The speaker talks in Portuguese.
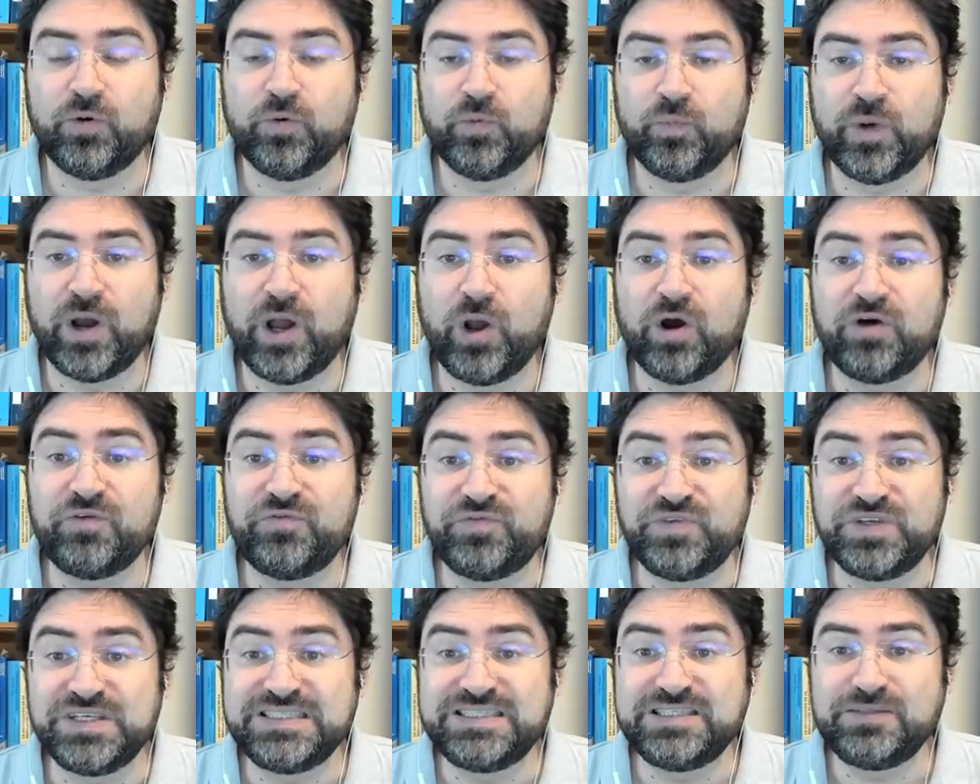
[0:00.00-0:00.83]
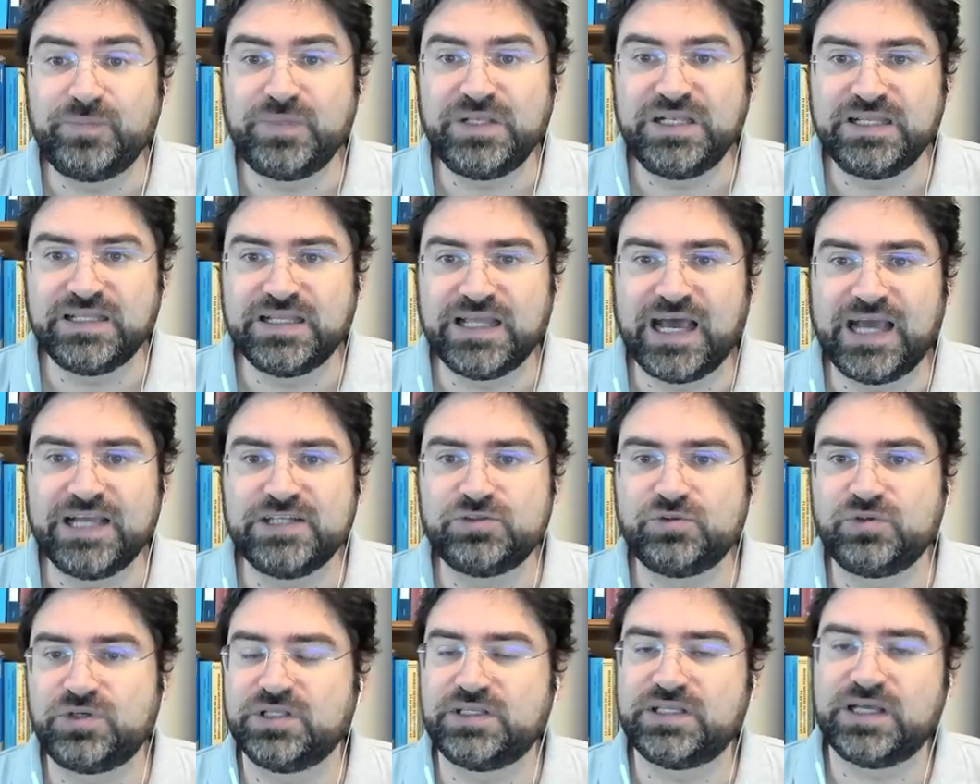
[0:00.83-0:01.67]
uma maior
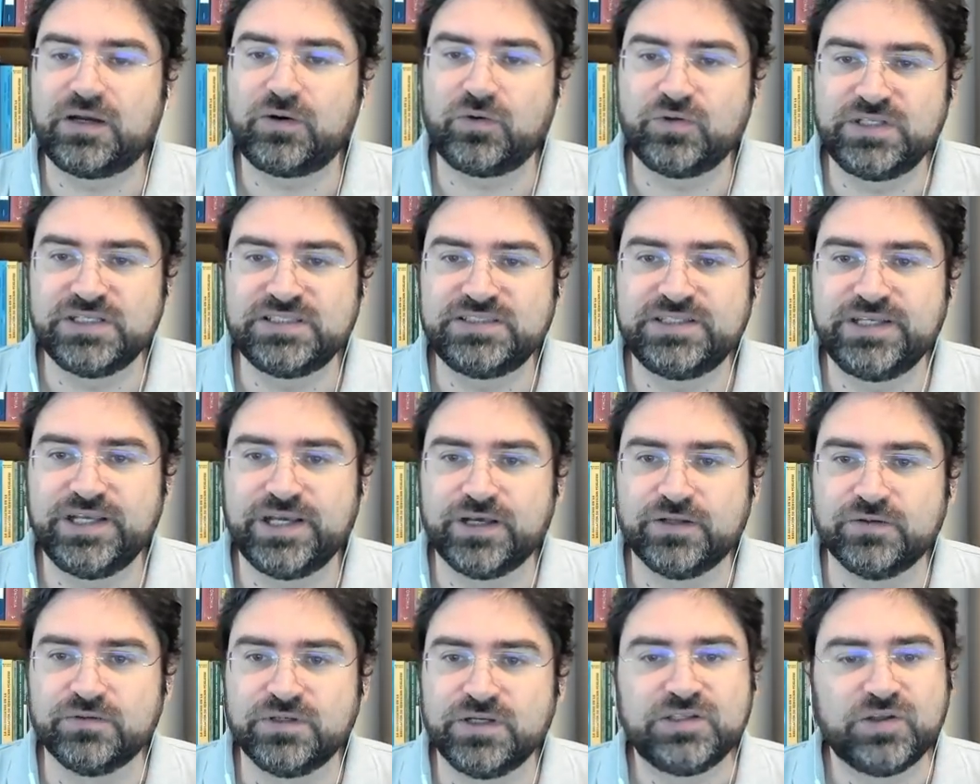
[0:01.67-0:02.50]
visibilidade do que está acontecendo.